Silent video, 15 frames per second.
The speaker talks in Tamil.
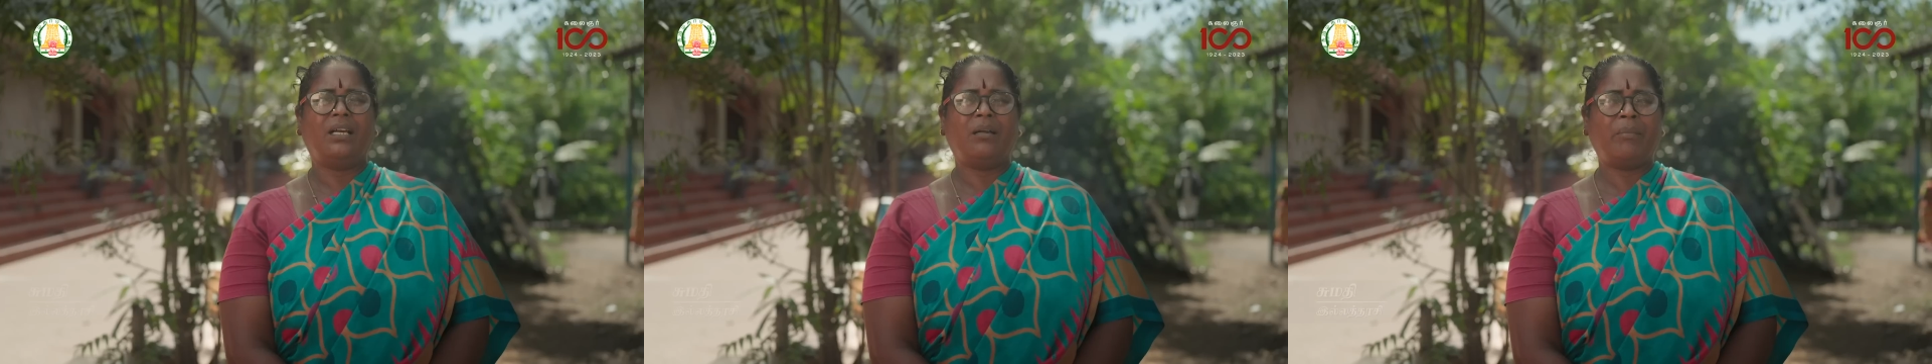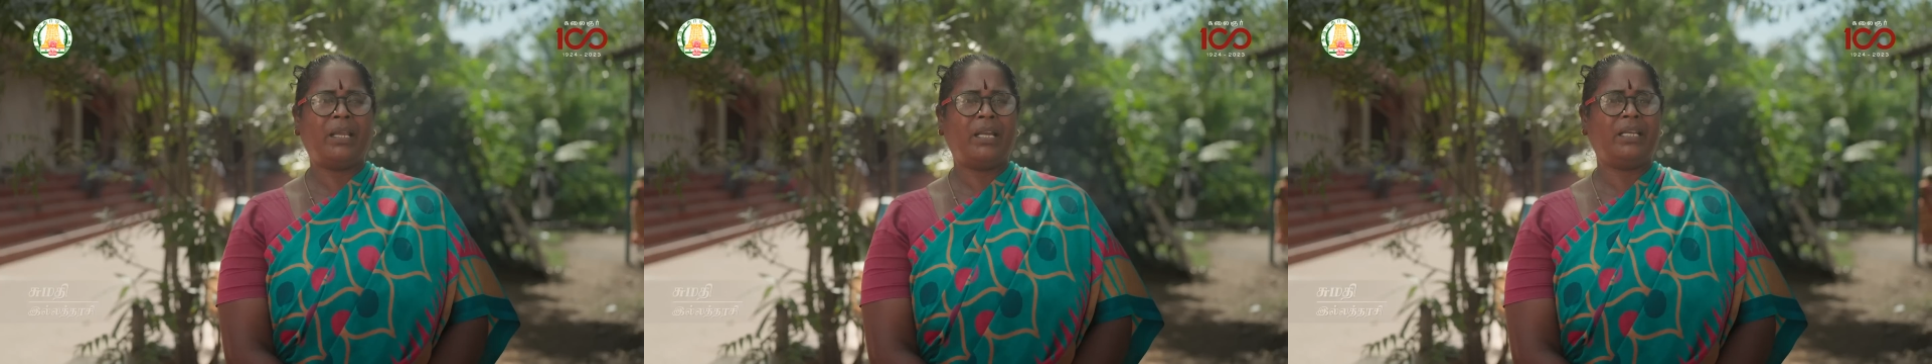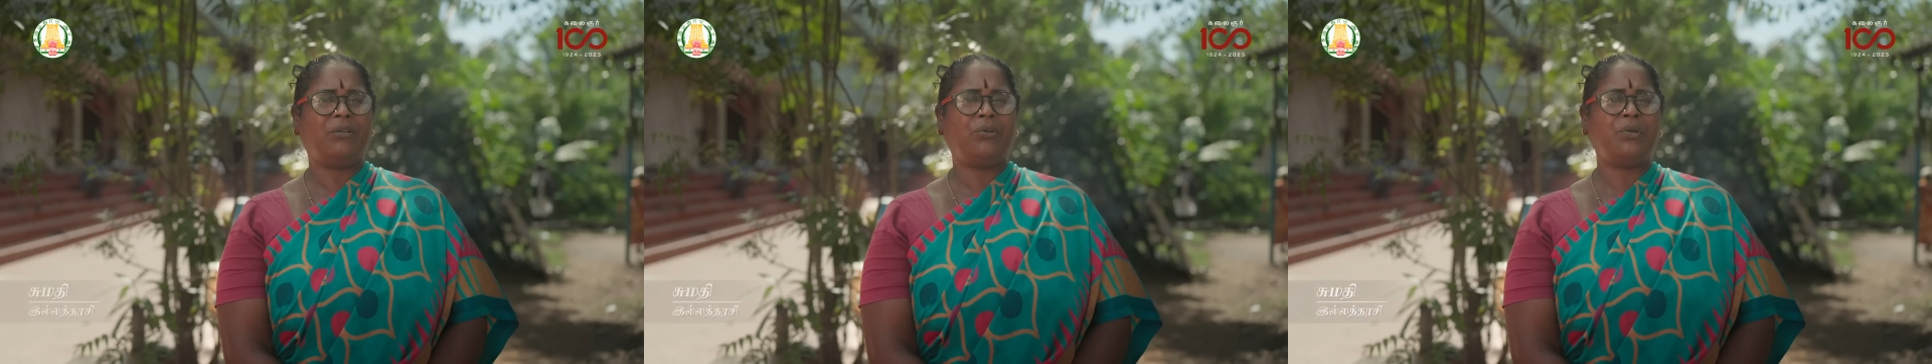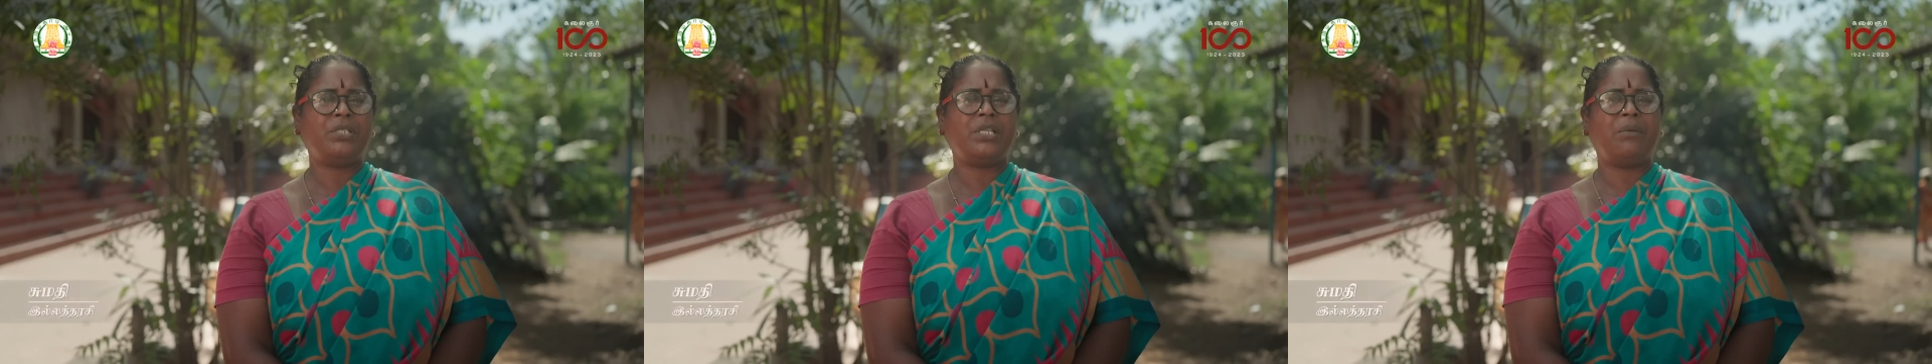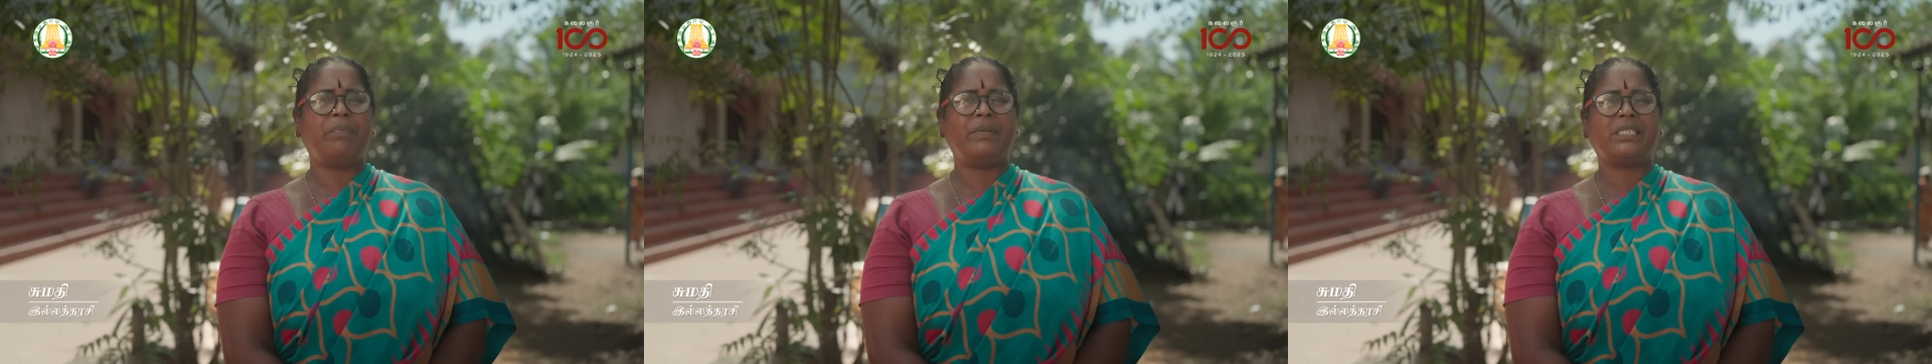அம்மா எனக்கு
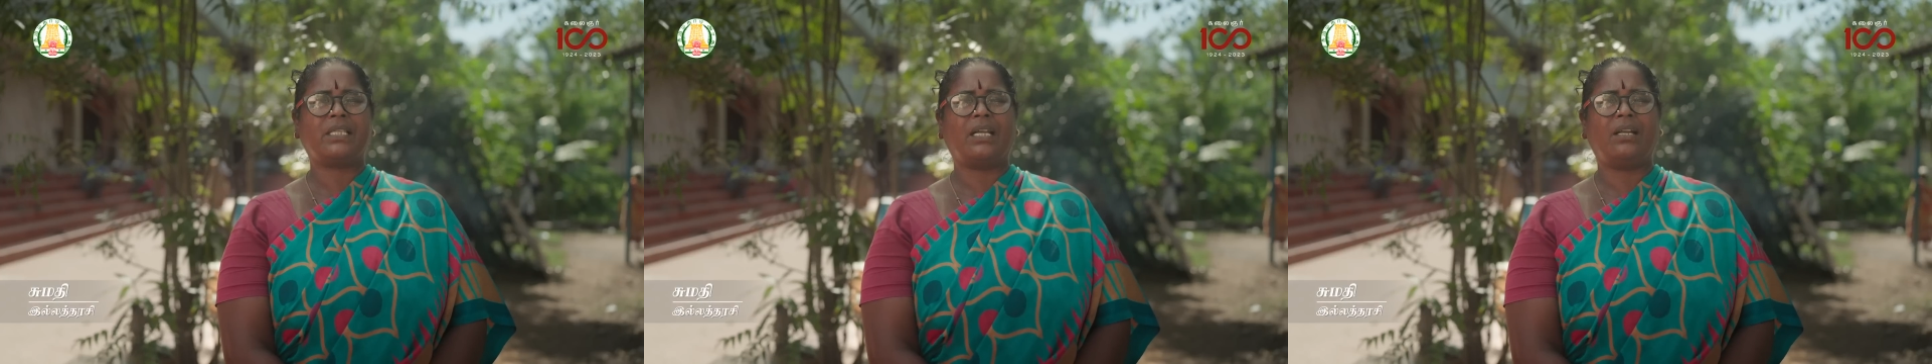டியூஷன் ஃபீஸ்